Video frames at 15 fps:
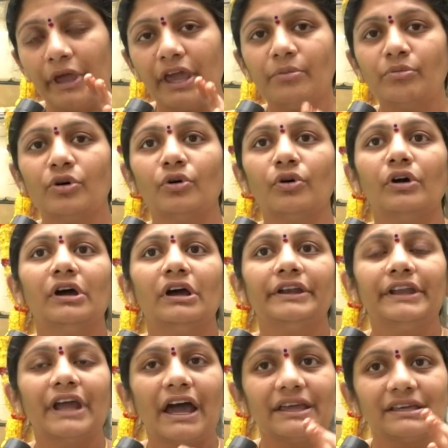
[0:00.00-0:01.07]
మేము
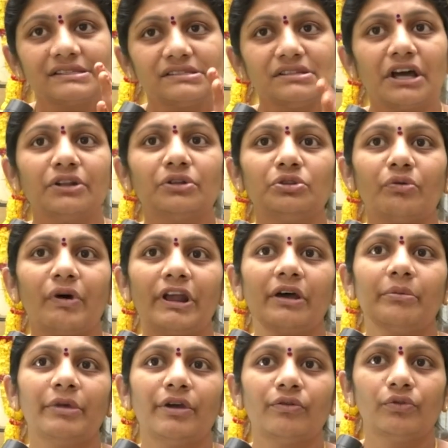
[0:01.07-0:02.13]
న్యాయస్థానం
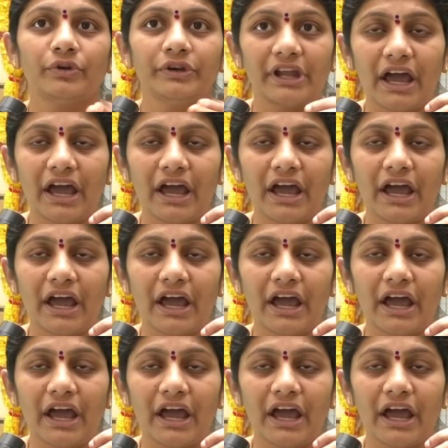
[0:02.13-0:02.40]
ద్వారా మేము